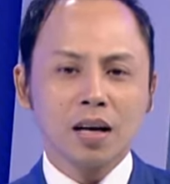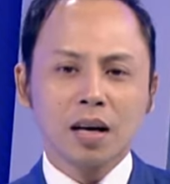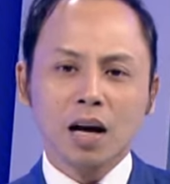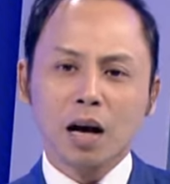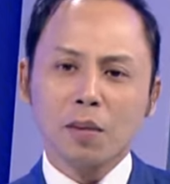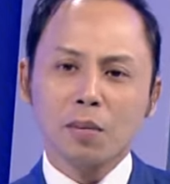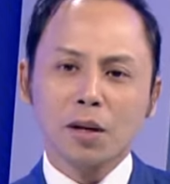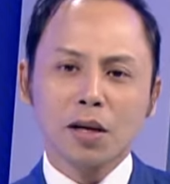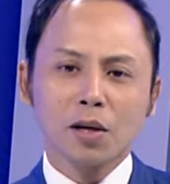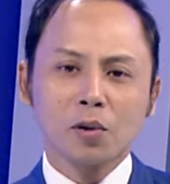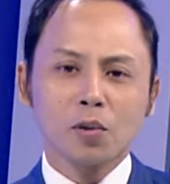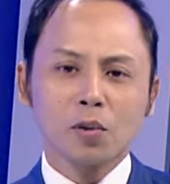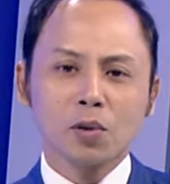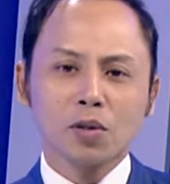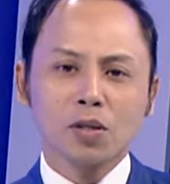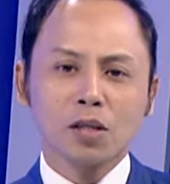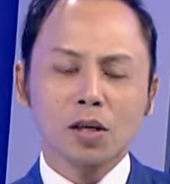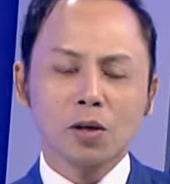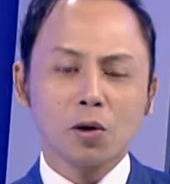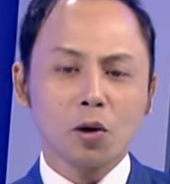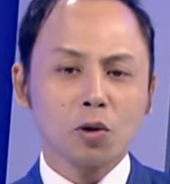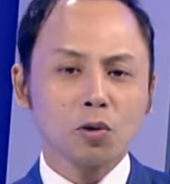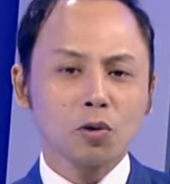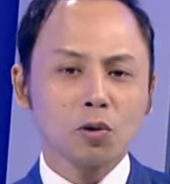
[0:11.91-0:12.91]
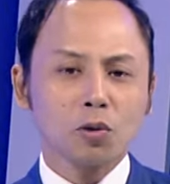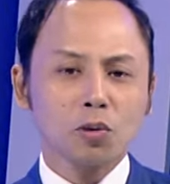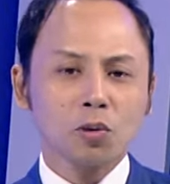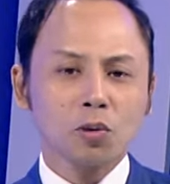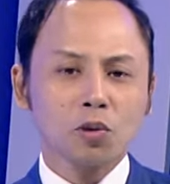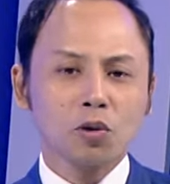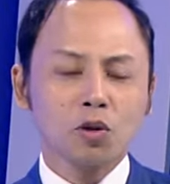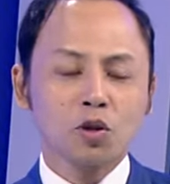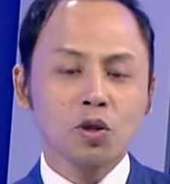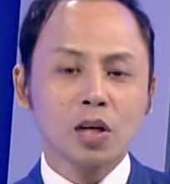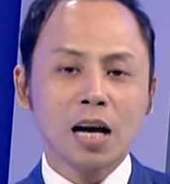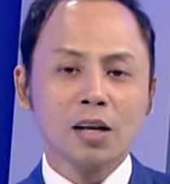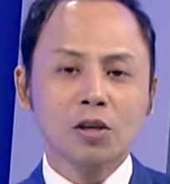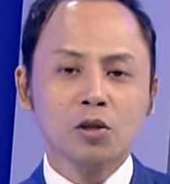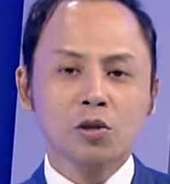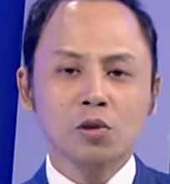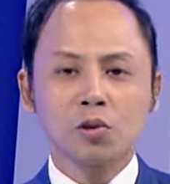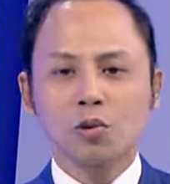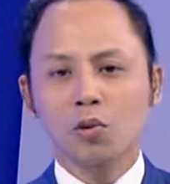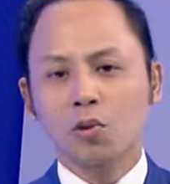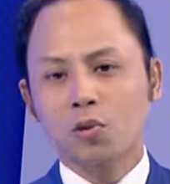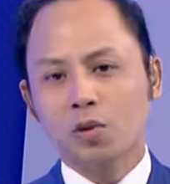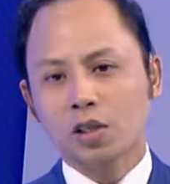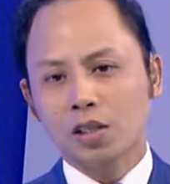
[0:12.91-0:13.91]
কামাই করেছেন অন্তত
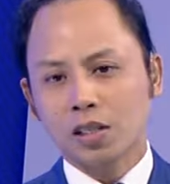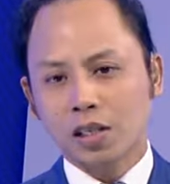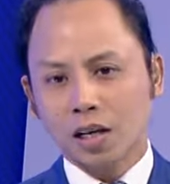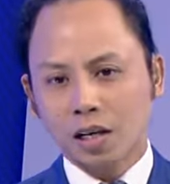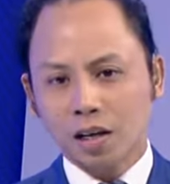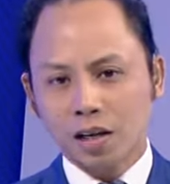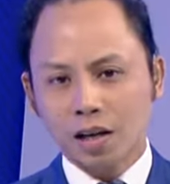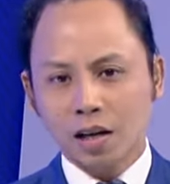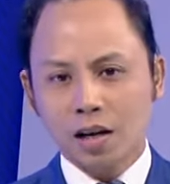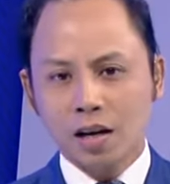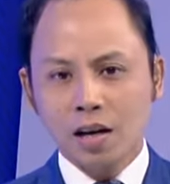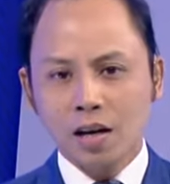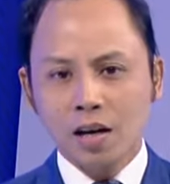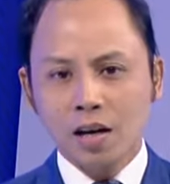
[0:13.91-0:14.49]
চারশো কোটি টাকা